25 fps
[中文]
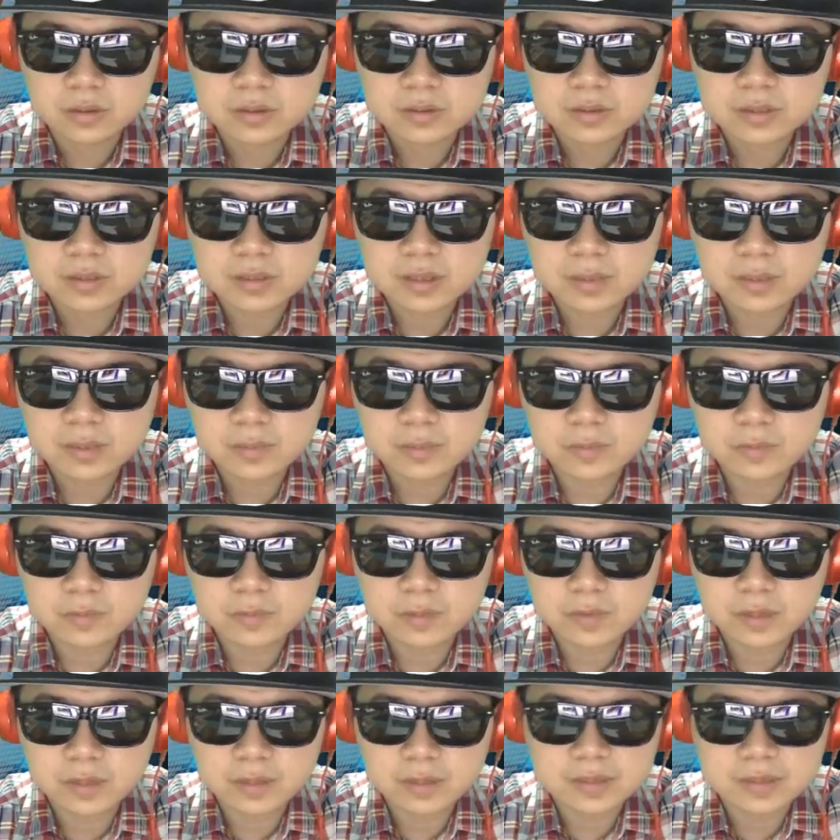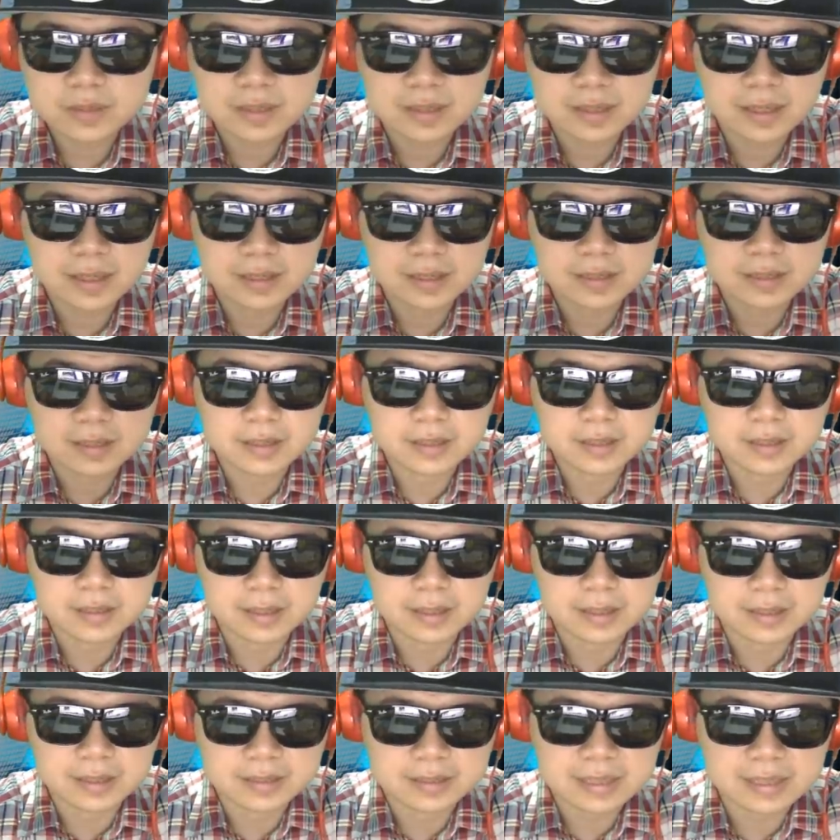这个部分呢，张燕怡呢
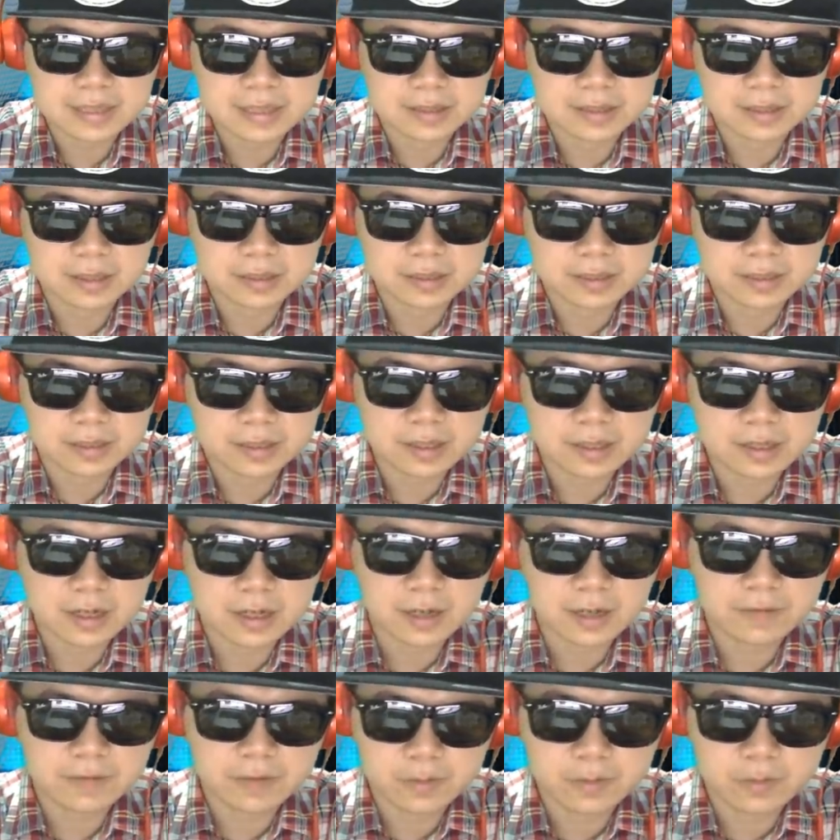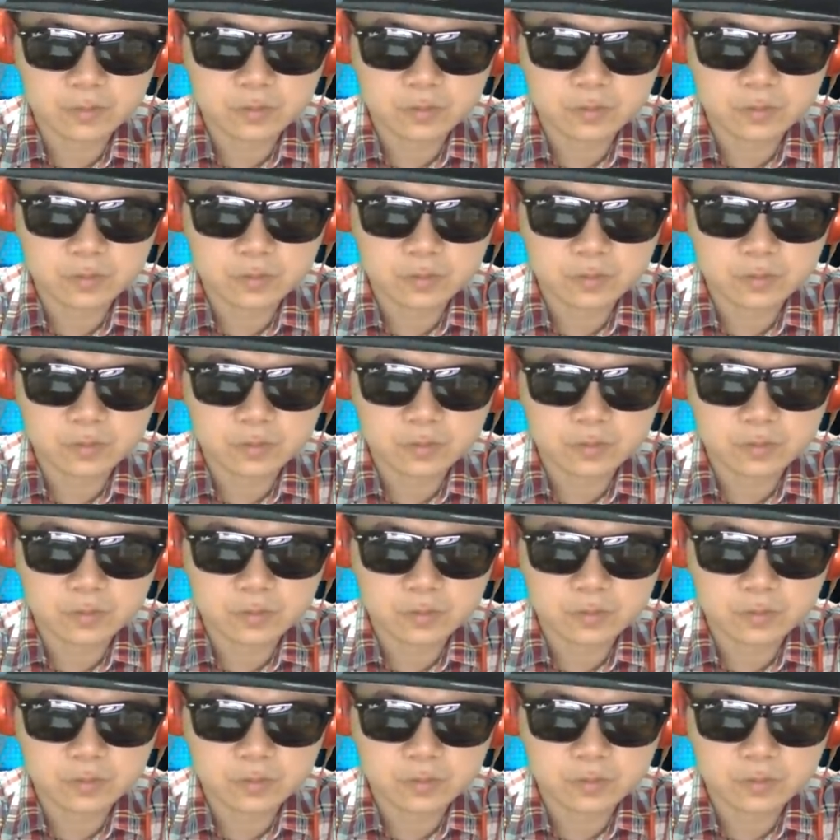也得得到了一分，